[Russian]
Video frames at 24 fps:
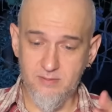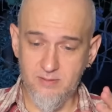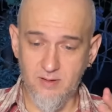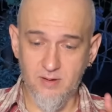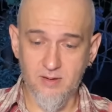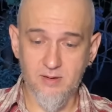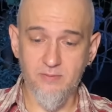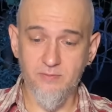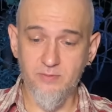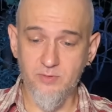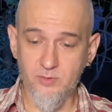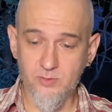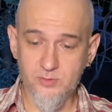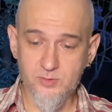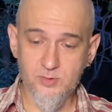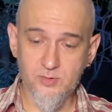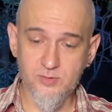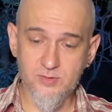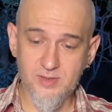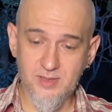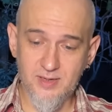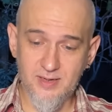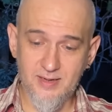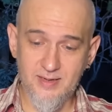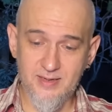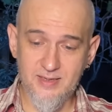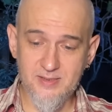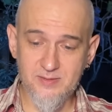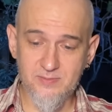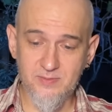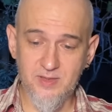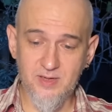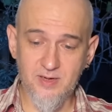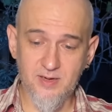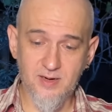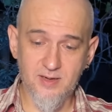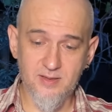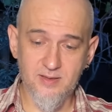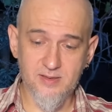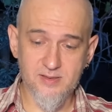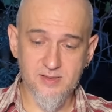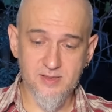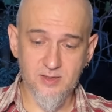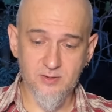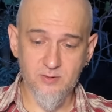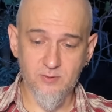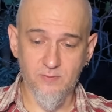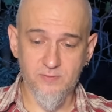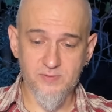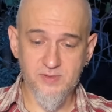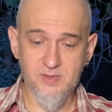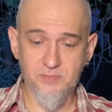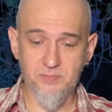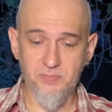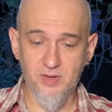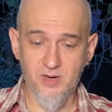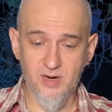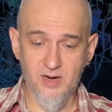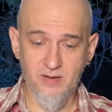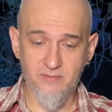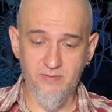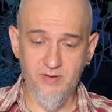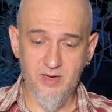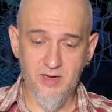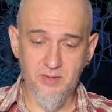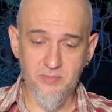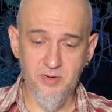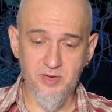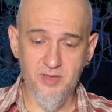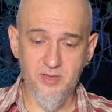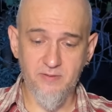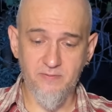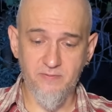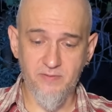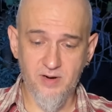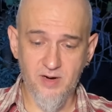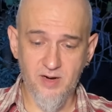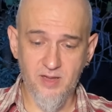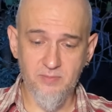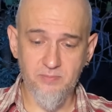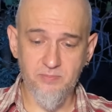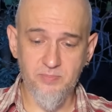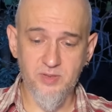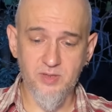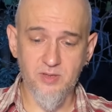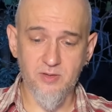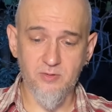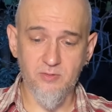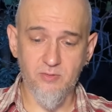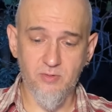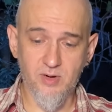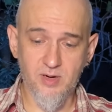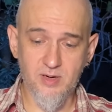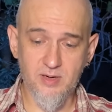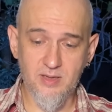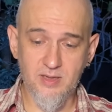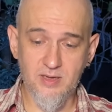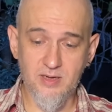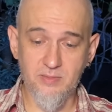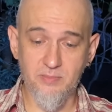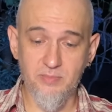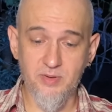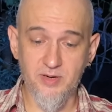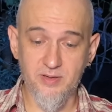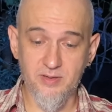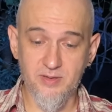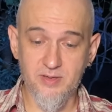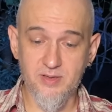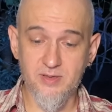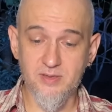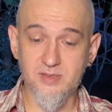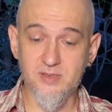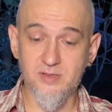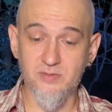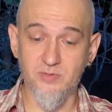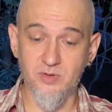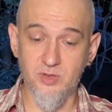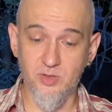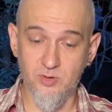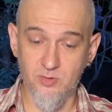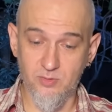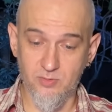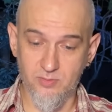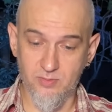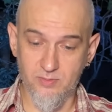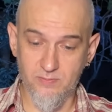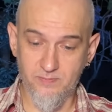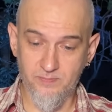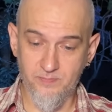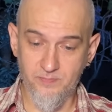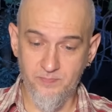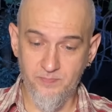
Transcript: Итак, вино создано из винограда сортов Саперави, Каберне Фран, Пино Нуар и Каберне Савиньон.